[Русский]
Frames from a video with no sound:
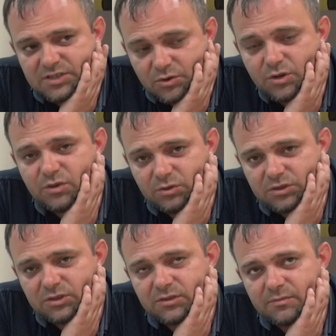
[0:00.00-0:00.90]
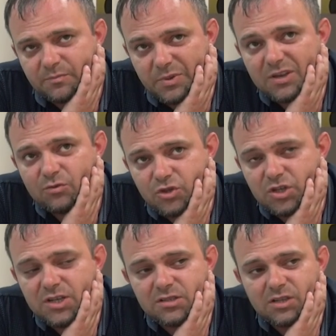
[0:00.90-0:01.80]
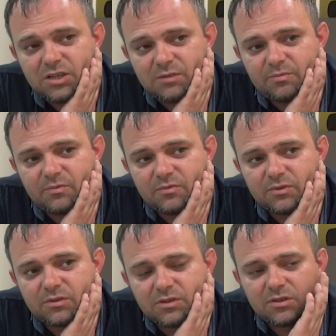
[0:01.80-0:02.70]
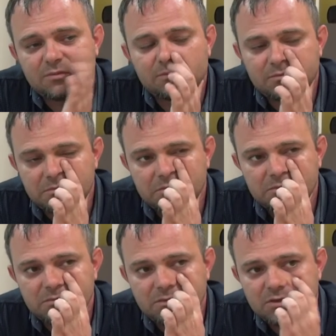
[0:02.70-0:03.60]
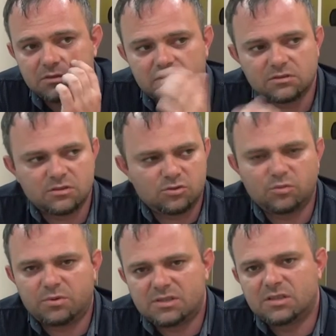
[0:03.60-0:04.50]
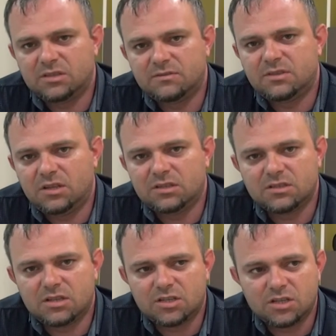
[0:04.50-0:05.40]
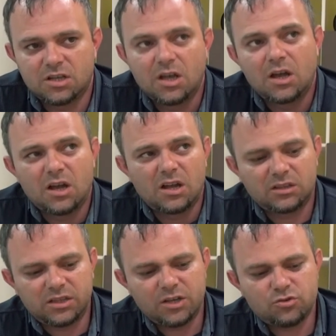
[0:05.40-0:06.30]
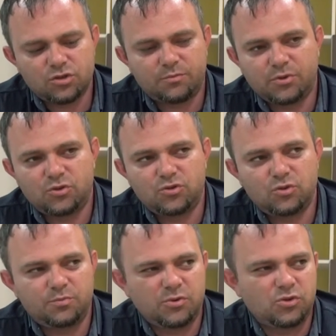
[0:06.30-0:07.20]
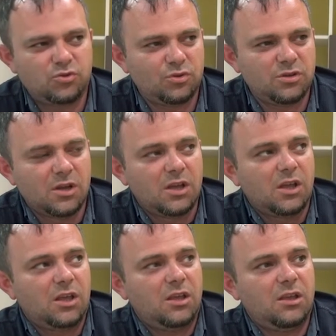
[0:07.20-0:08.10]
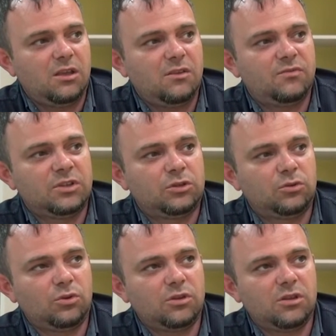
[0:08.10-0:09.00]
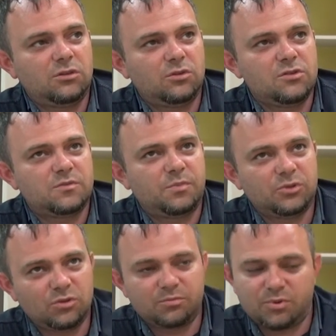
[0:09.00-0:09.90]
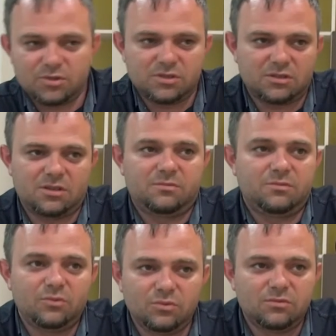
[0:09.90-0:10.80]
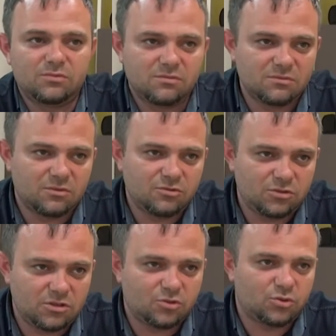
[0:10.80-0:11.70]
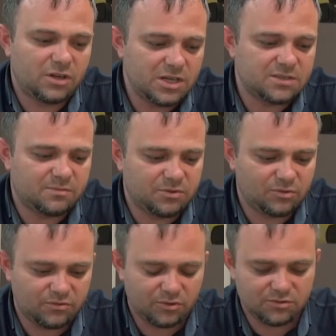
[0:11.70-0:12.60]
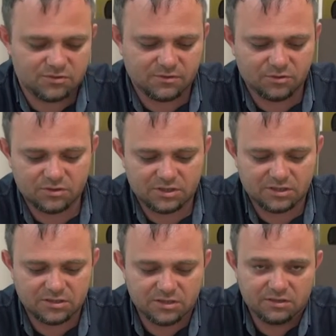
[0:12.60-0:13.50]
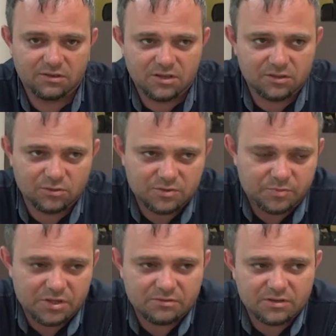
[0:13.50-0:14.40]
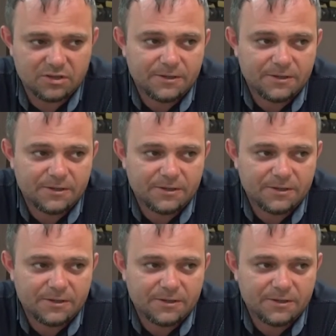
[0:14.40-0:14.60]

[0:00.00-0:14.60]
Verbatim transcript: Сороке вот э, первую часть, она вот на, на, на 100% снята Сашей. Дальше уже по чуть-чуть, по чуть-чуть. И в итоге, то есть потом просто как, ну, он все-таки журналист был, он вел свое интернет-телевидение, но из первых,